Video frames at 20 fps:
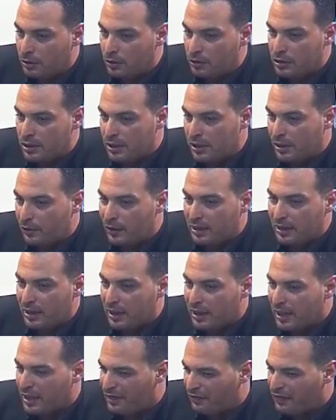اوزيل
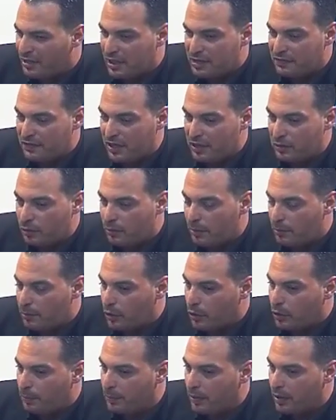وقتها نذكر في تصفيه
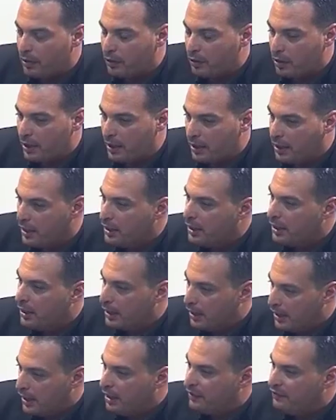امم اوروبا يظهر لي
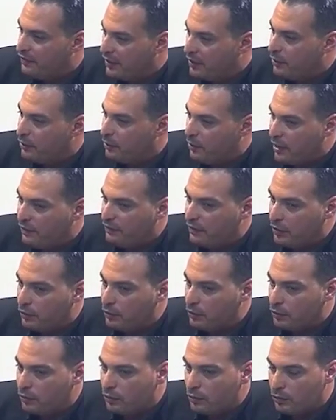2000
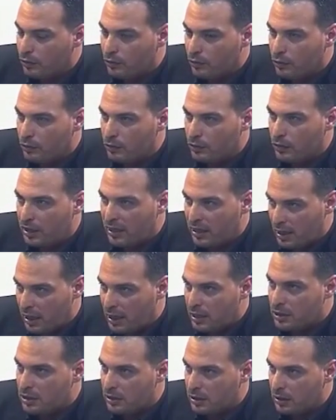
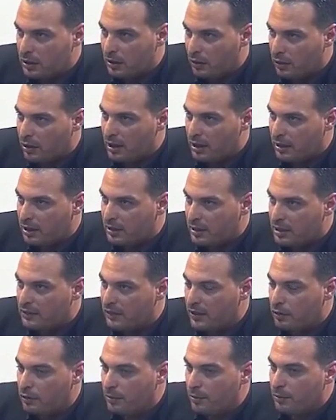2012 يظهر لي
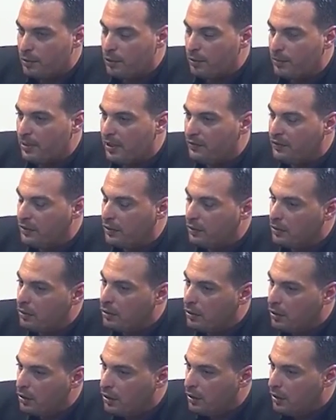تصفيه امم اوروبا
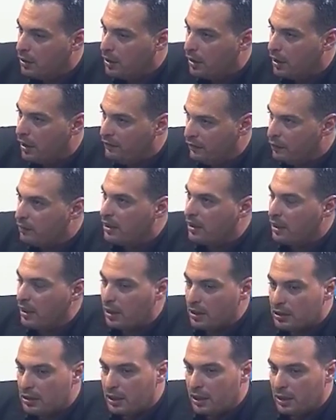2000
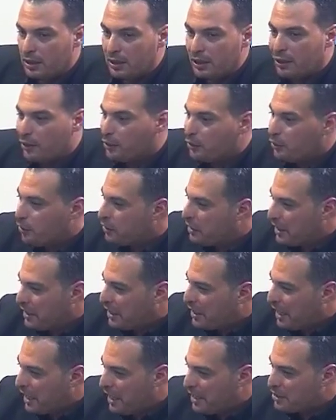2012 اي دونك
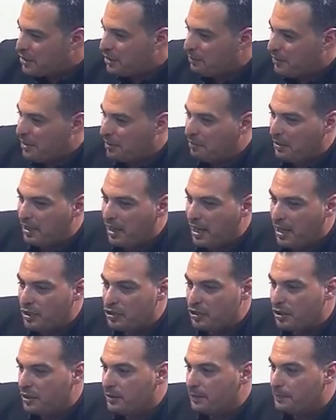هذيك حاجه من
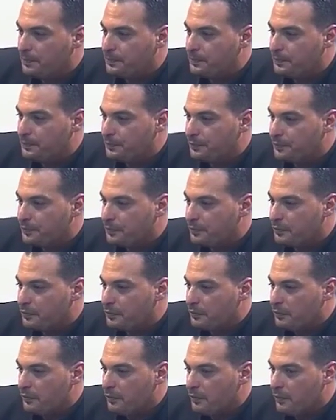الحاجات قداش امتدت
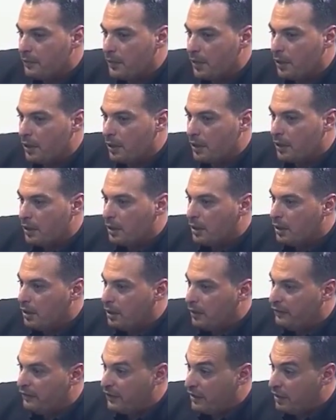التجربه؟
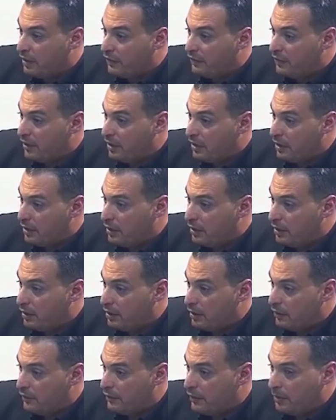في في
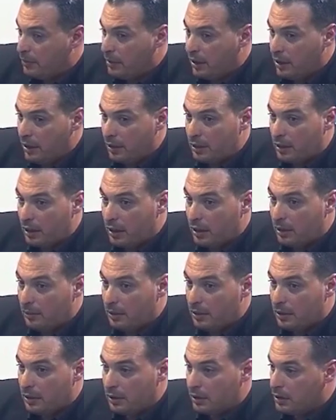البيين. في البيين
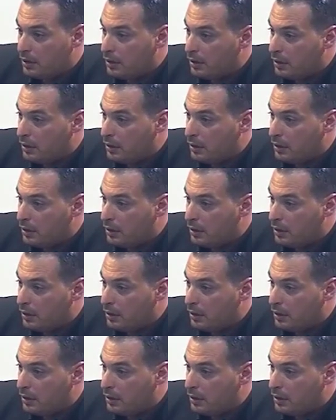تقريبا بين